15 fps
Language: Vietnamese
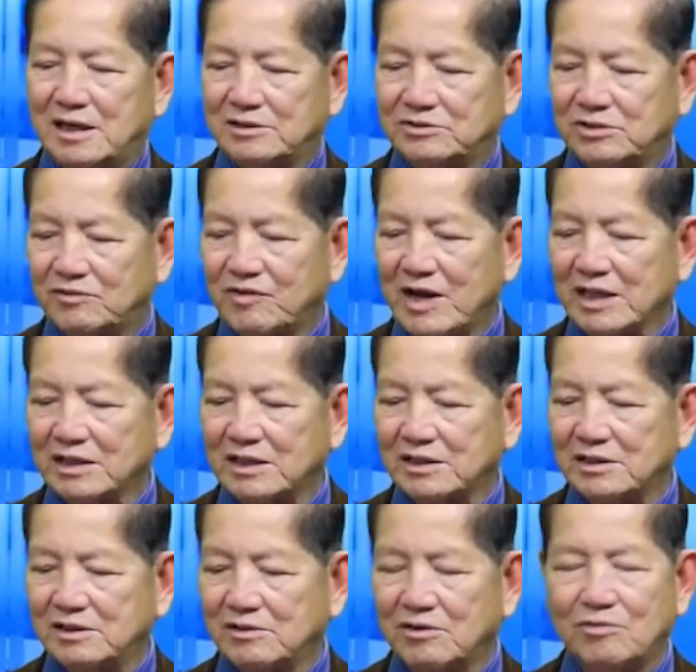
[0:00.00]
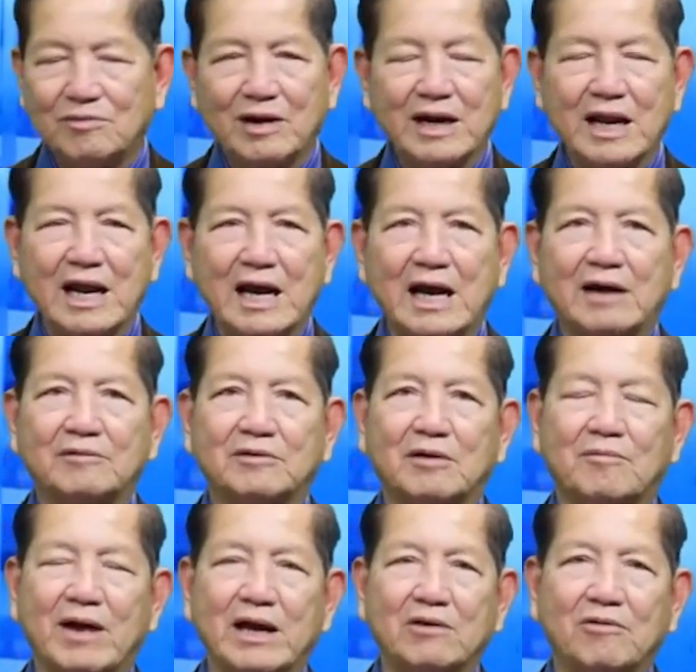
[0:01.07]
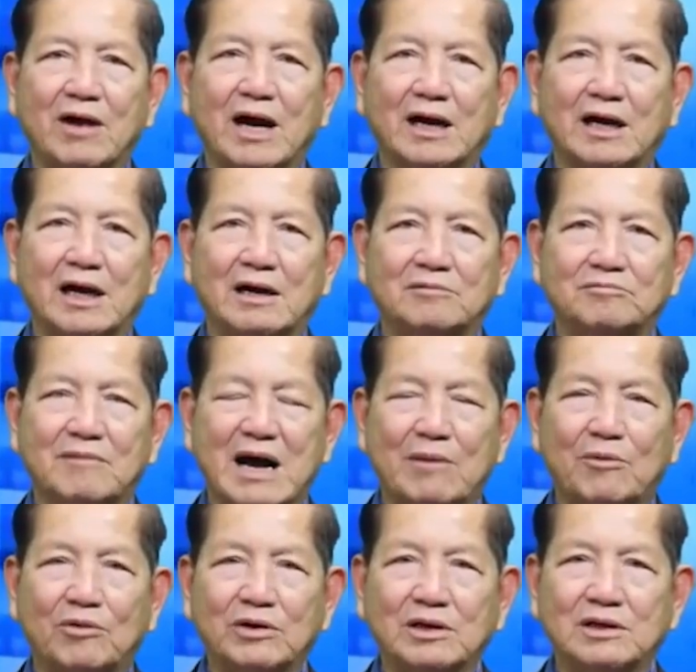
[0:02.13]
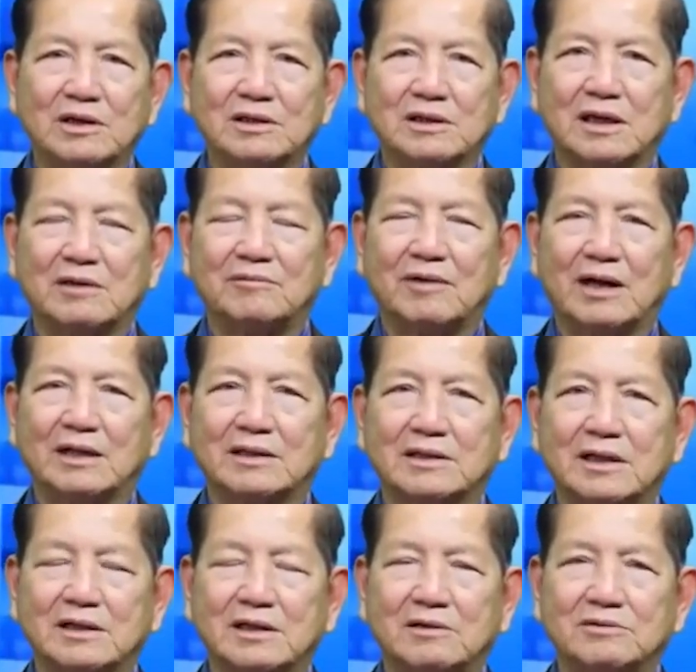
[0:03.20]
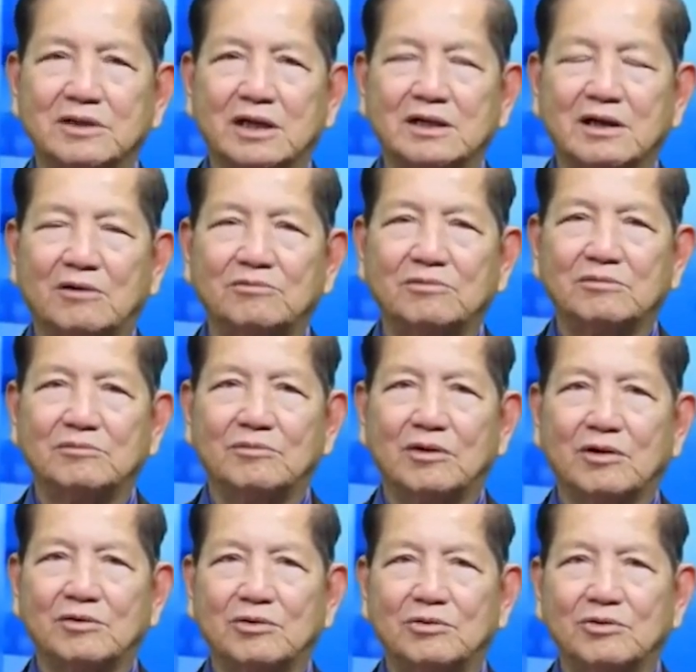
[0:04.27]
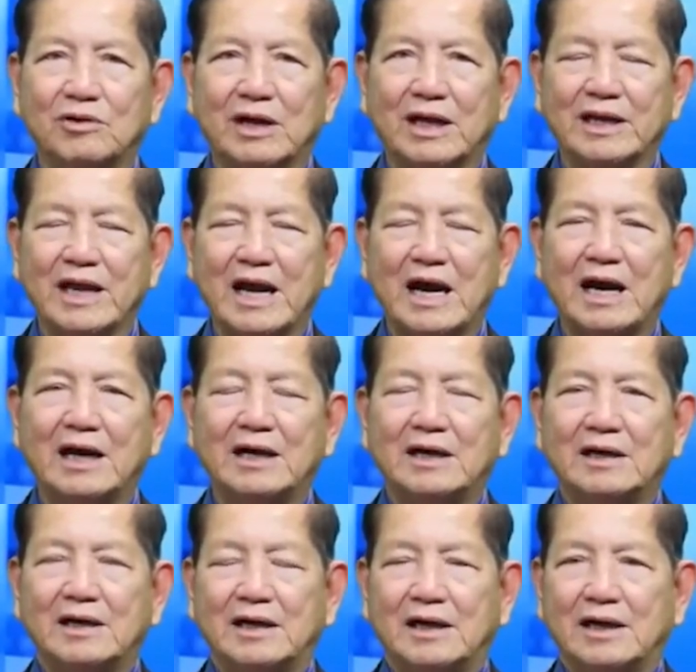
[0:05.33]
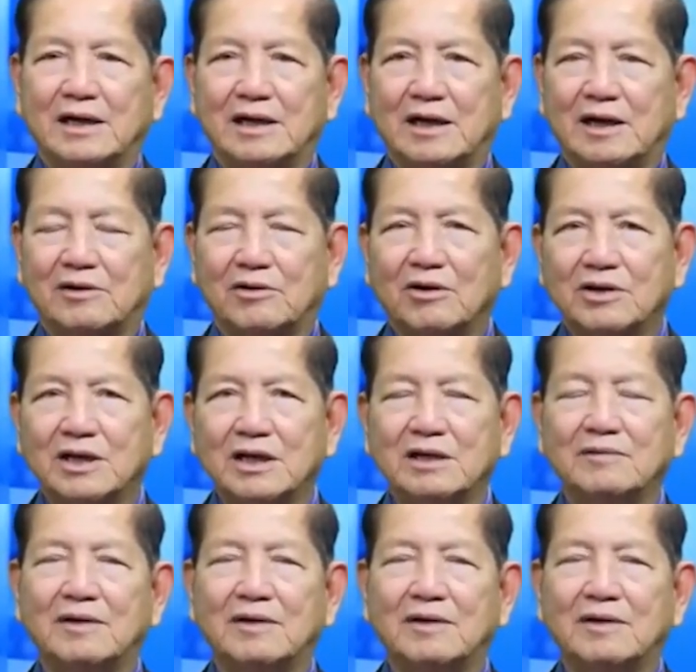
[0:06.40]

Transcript: xuất phát từ Romania và bay qua 3-4 nước để mà tới tấn công một Ukraine. Thì có khi